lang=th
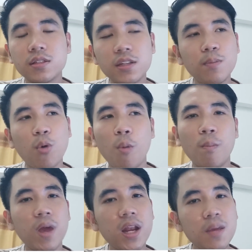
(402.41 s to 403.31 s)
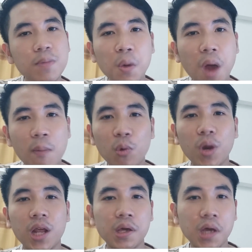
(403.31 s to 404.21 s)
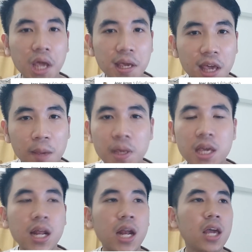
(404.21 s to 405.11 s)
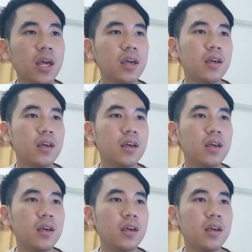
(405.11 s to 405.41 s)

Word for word: ซึ่งผมไม่ได้มีความรู้อะไรเกี่ยวกับ AKB เลยนะ